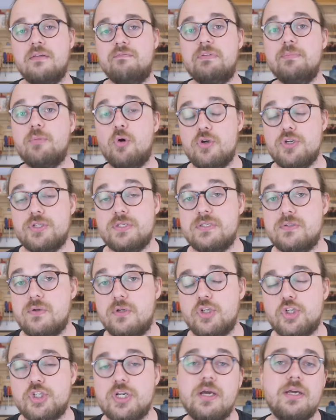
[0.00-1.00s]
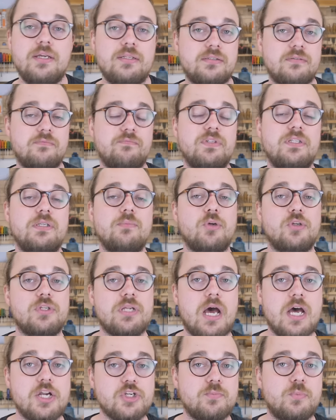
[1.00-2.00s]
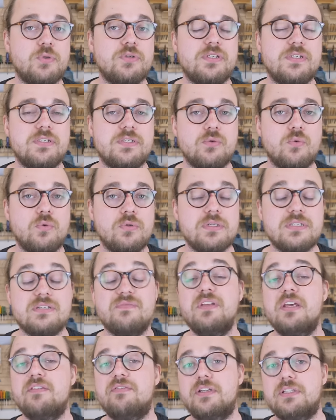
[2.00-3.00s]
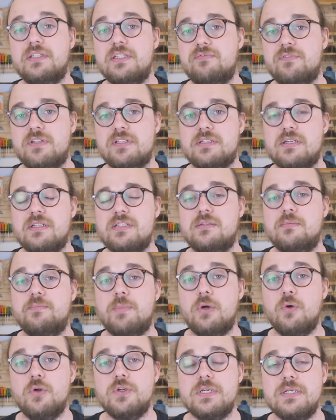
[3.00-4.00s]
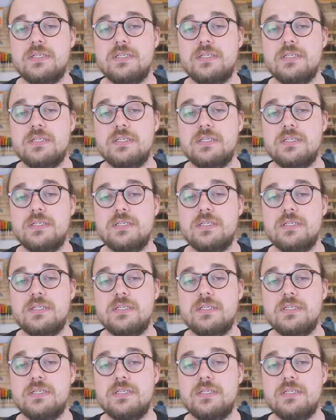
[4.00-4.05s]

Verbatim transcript: wie bei euch die Sonne scheint, wie die Montageposition ist, wie effektiv das Ganze bei euch